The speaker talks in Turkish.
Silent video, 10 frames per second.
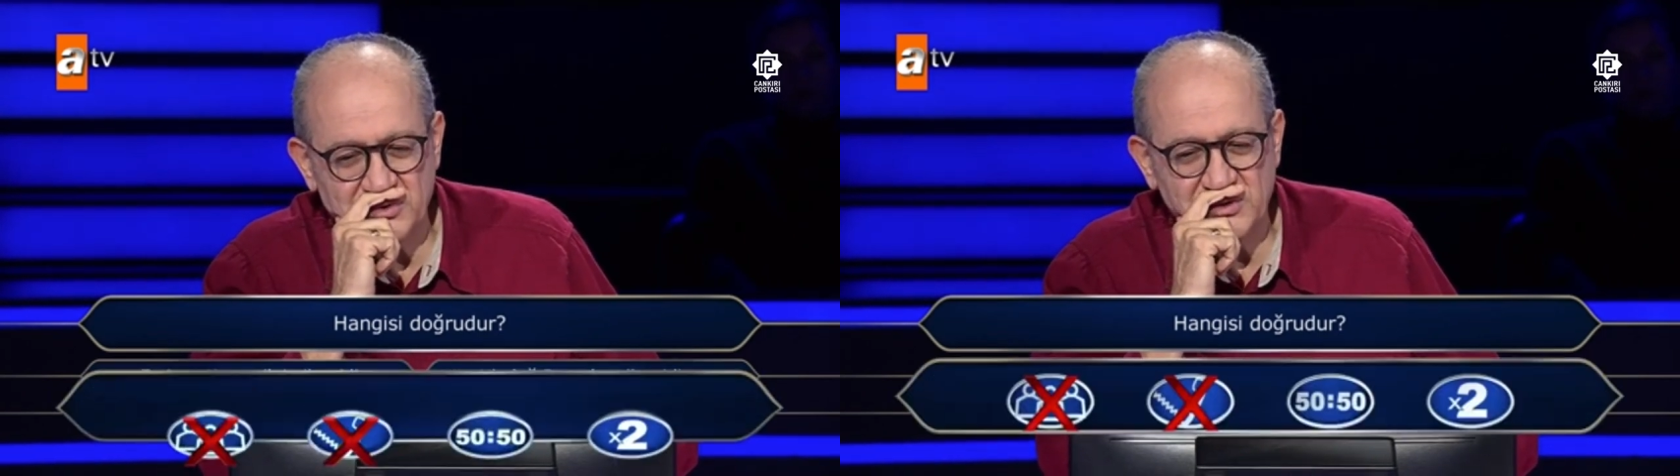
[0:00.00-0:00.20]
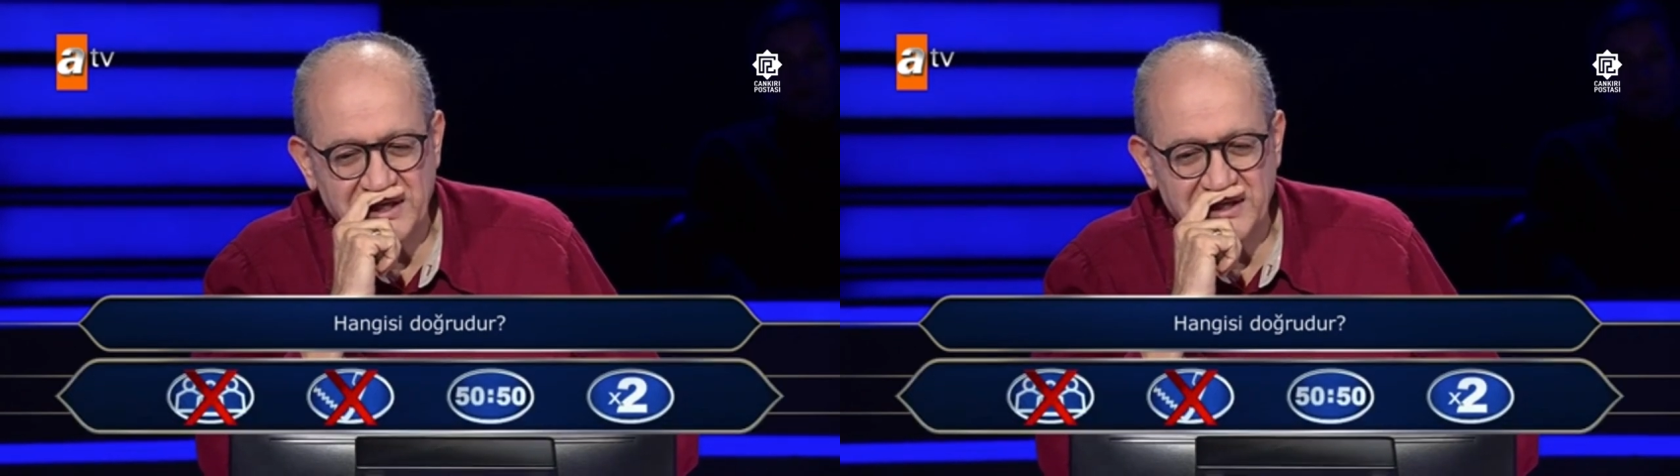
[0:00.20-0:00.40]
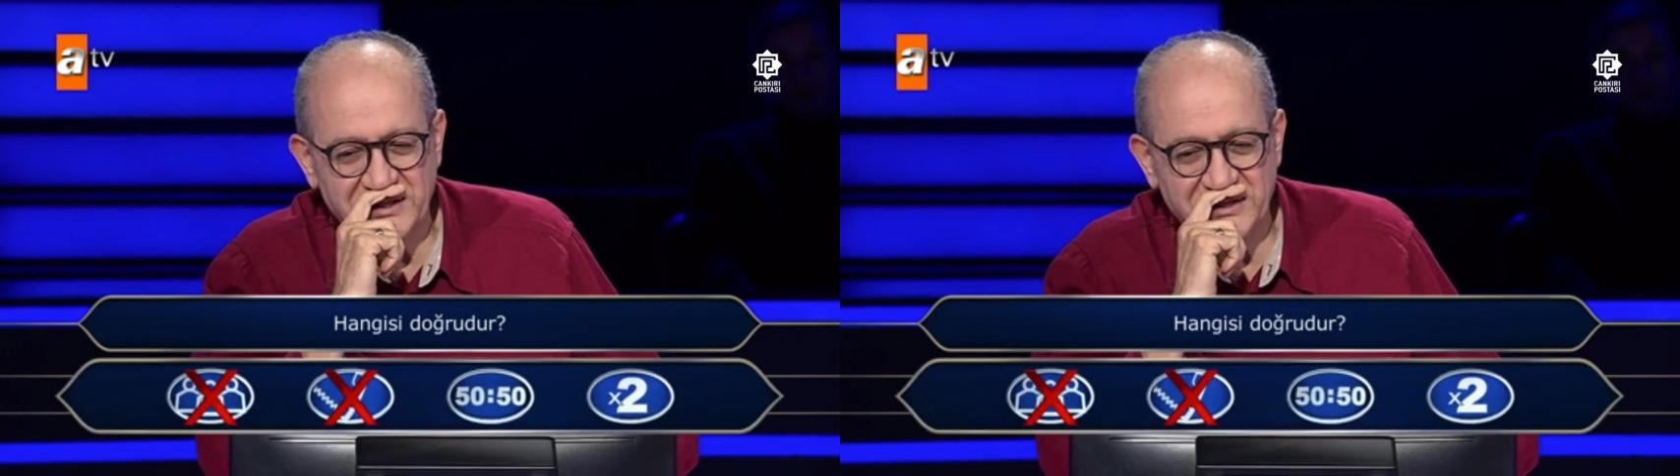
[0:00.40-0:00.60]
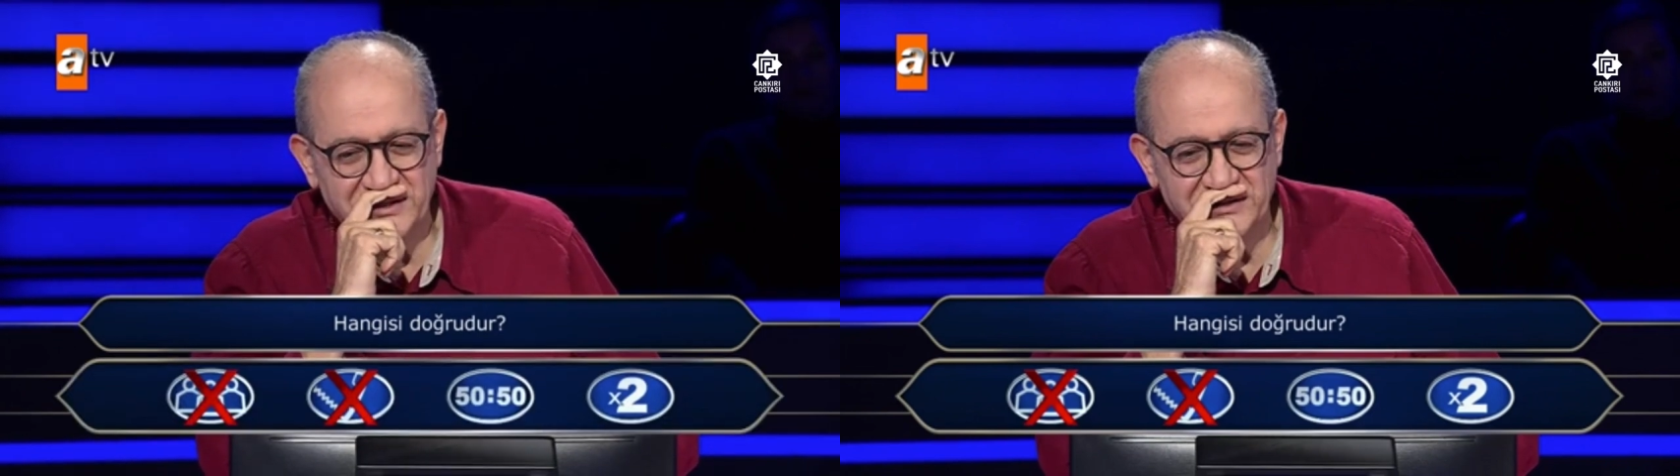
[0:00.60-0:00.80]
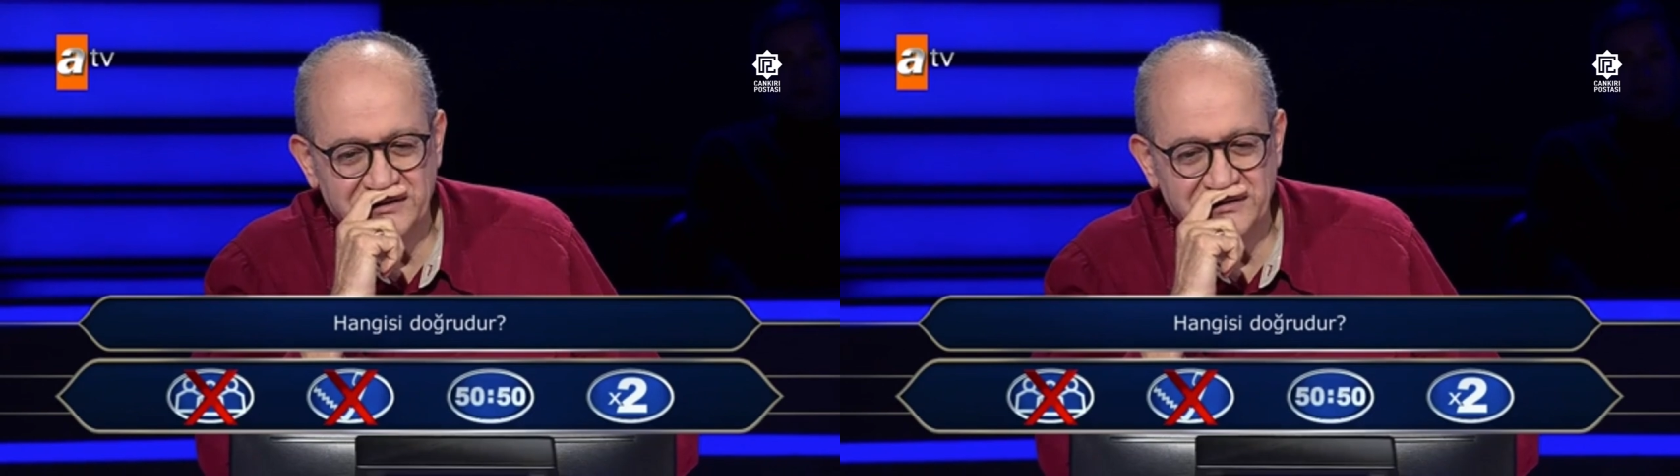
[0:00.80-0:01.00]
Yüzde
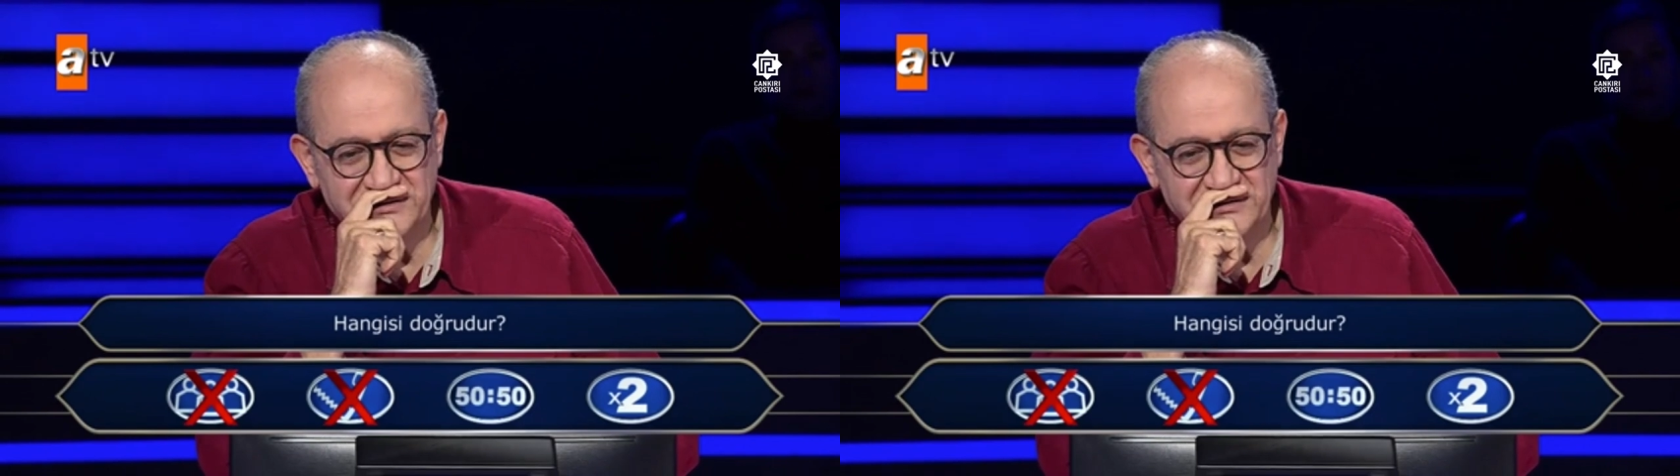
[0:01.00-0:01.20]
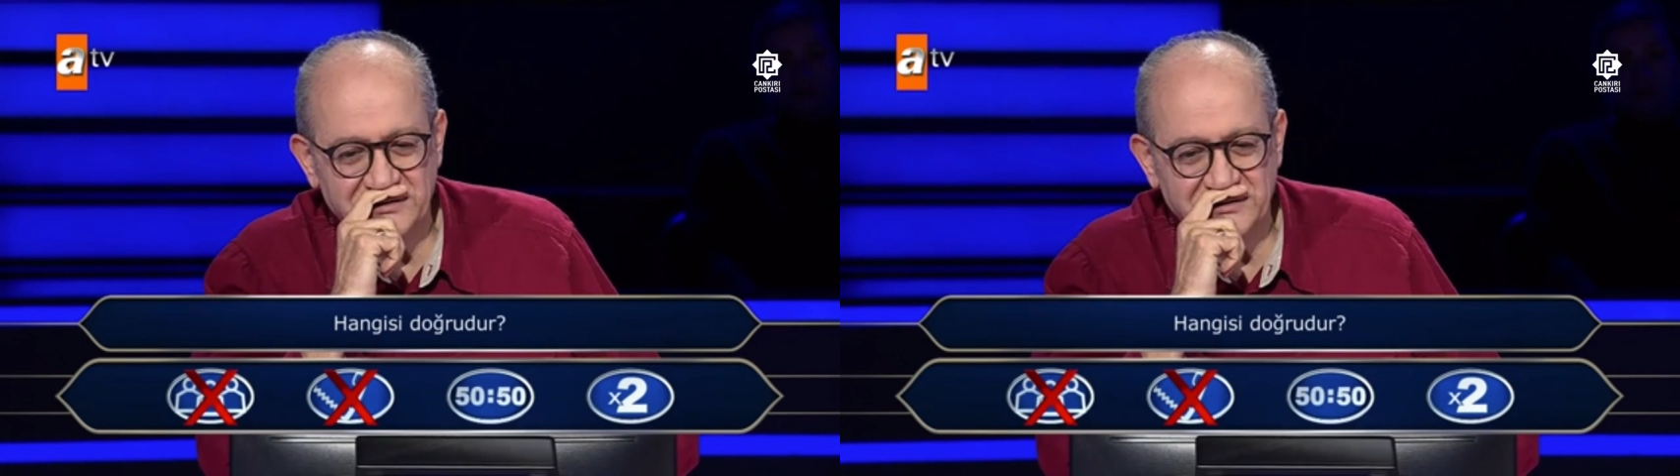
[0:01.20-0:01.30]
elli e,